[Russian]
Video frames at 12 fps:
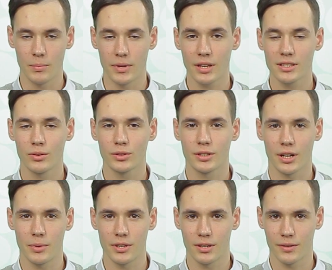Меня зовут
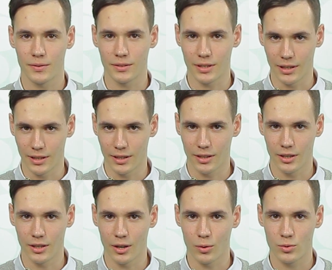Коробейников Виталий.
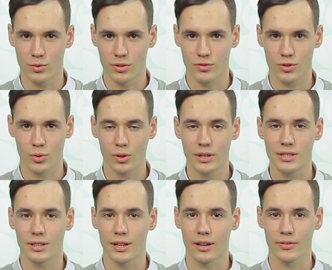Я учусь в школе
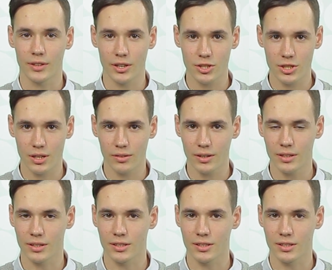села Кафтанчикова и